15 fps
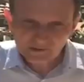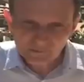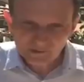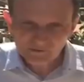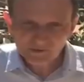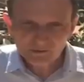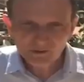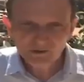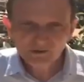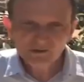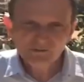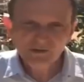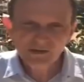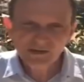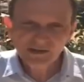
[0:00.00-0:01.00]
quando a prefeitura
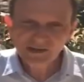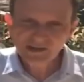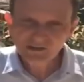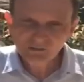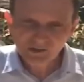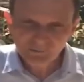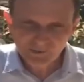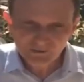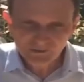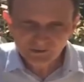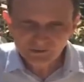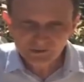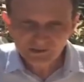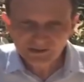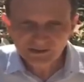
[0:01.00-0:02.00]
notificar, quando a
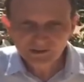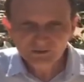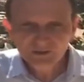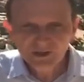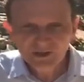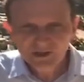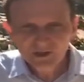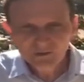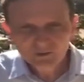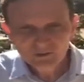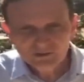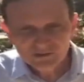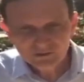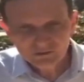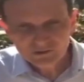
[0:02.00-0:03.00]
prefeitura der
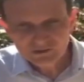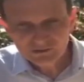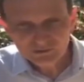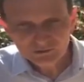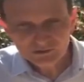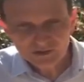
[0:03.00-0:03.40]
os, os,